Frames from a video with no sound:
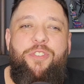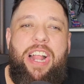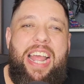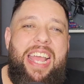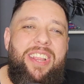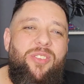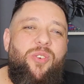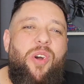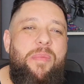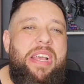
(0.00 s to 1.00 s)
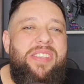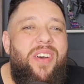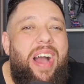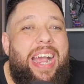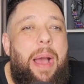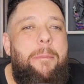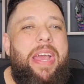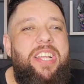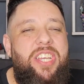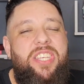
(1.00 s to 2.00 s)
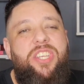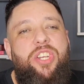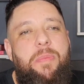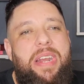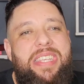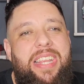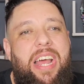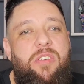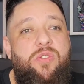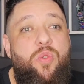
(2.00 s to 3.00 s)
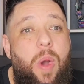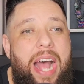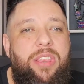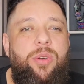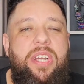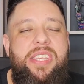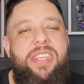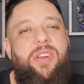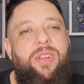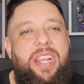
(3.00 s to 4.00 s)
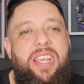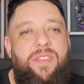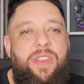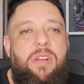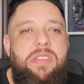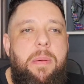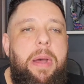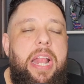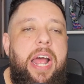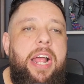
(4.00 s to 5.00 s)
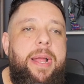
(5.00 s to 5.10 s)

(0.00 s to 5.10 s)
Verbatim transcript: falei no começo, eu acabei de assistir Mercenários 4, que estreou nesse final de semana